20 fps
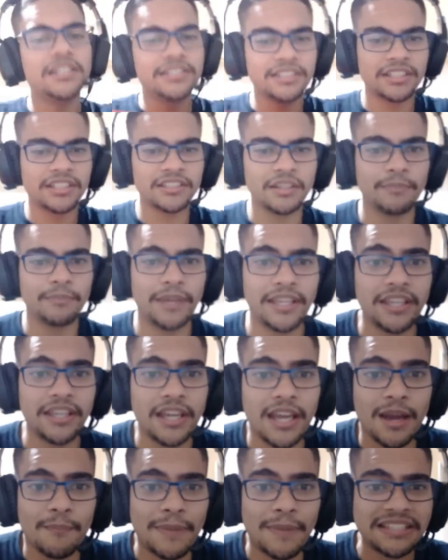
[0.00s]
listras também,
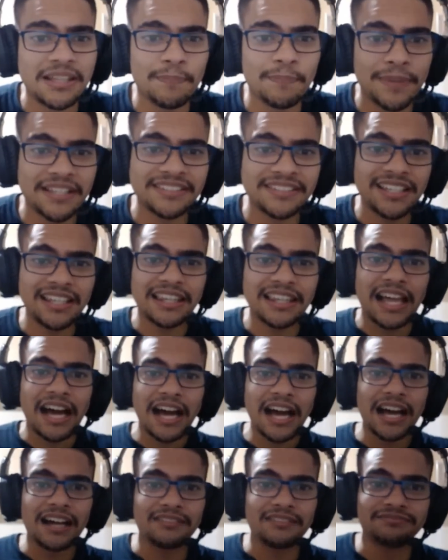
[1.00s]
mas é porque, sei
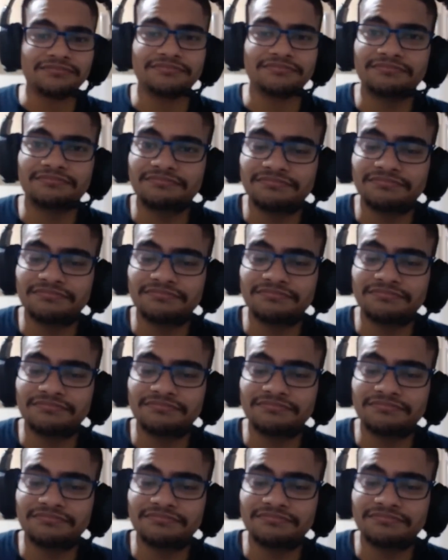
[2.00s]
lá,